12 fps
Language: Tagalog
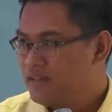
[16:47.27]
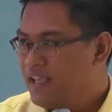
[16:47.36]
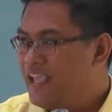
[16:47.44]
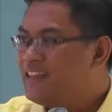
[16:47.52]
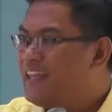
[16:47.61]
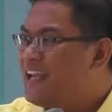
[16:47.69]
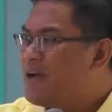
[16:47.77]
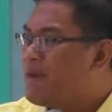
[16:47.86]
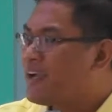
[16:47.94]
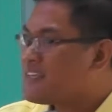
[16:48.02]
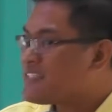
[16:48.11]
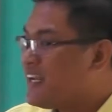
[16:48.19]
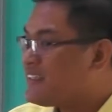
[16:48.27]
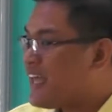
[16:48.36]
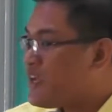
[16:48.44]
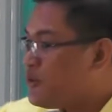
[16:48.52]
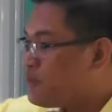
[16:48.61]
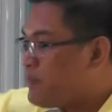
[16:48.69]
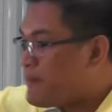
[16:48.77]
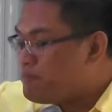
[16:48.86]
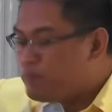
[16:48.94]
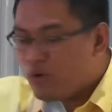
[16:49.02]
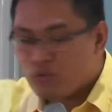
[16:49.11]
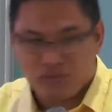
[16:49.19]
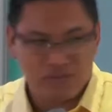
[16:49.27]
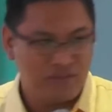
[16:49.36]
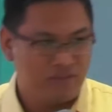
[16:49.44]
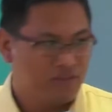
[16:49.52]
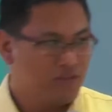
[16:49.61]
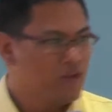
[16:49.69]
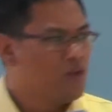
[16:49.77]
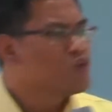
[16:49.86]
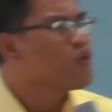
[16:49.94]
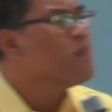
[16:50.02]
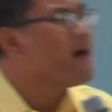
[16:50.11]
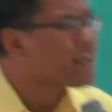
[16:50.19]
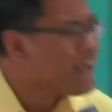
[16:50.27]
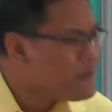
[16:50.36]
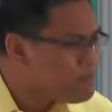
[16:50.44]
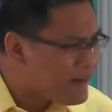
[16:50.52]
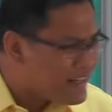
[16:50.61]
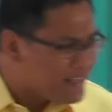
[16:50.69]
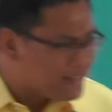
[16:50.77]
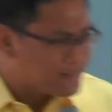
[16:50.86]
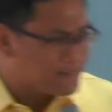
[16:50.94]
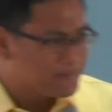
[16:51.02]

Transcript: Hindi na makasalta yung pump boat. Sumakay pa rin.